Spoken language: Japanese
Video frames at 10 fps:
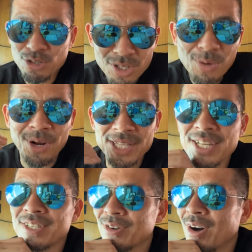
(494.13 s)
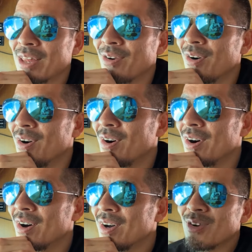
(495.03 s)
ちょいちょいもらってたんですよ。あ
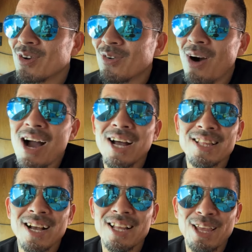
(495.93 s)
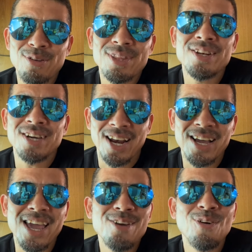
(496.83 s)
のーご飯が偏ってるか
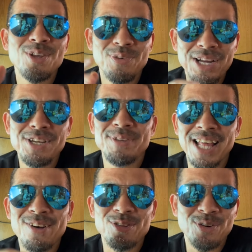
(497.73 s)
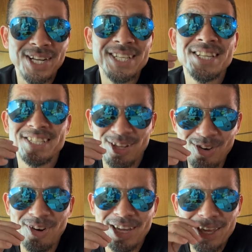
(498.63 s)
ら健康に悪いみたいなこと言われてたんですけど、